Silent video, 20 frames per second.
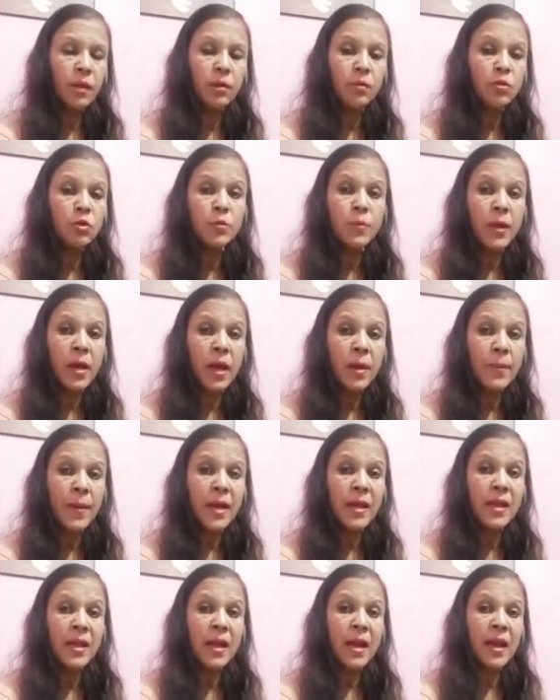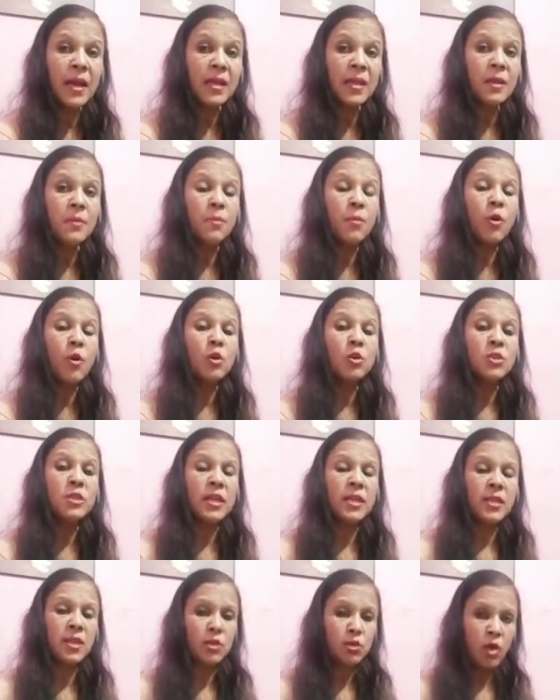उस पर हमारे यहाँ के बहुत
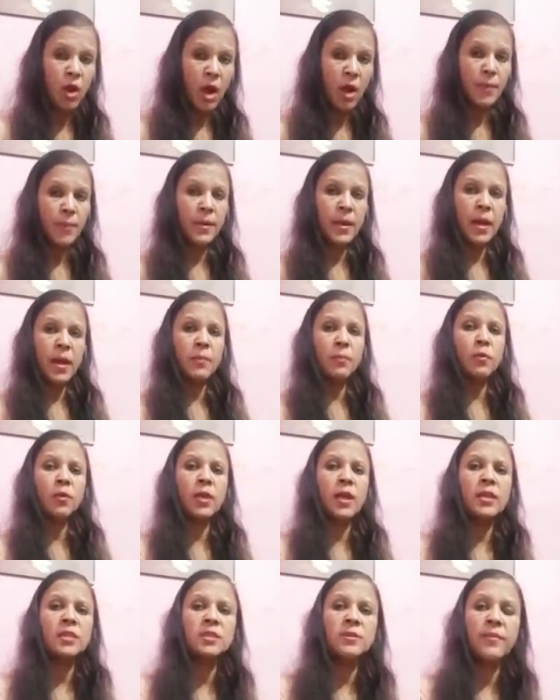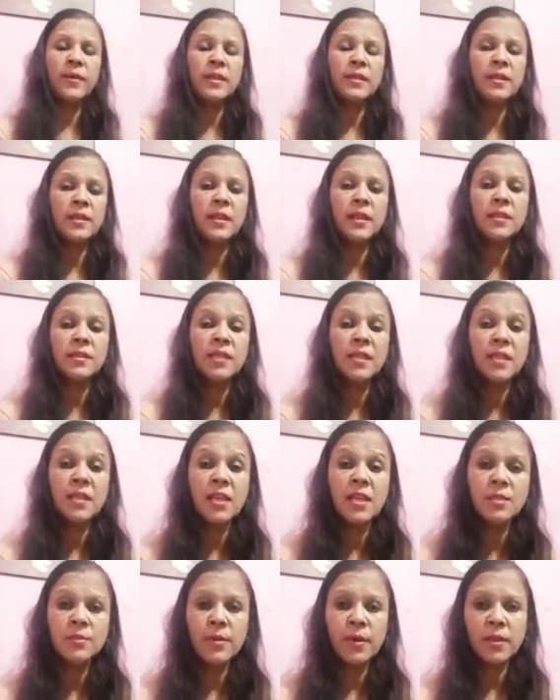ज़्यादा जो अपने आप को राष्ट्रवादी कहते हैं
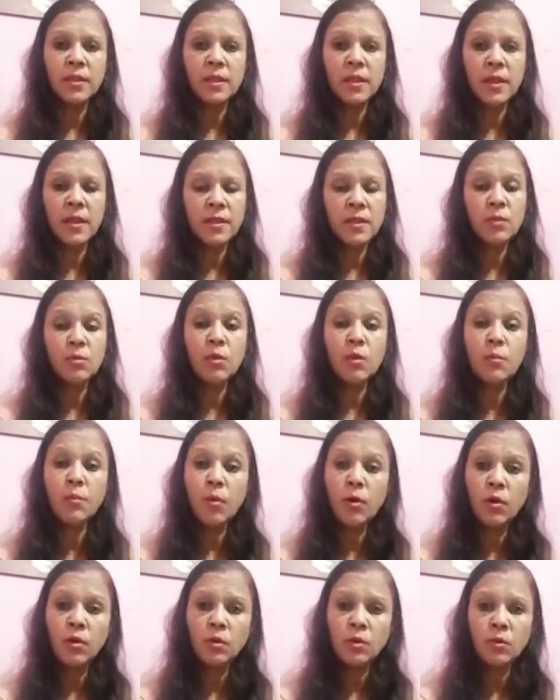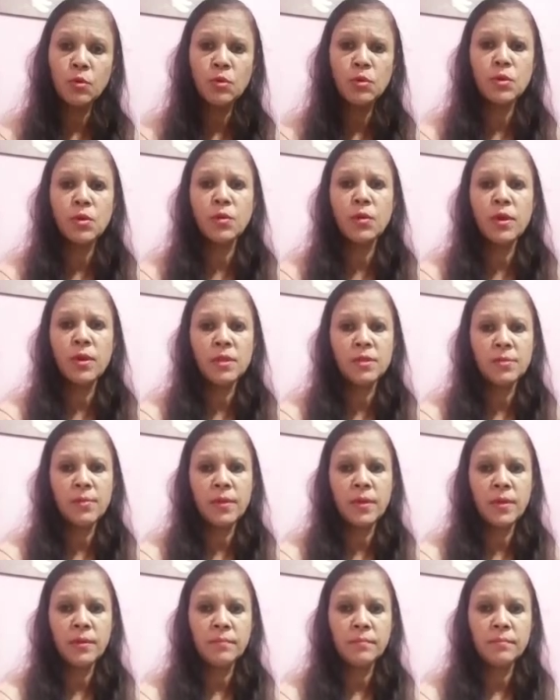देशभक्त कहते हैं वो बहुत खुश हो रहे हैं इसमें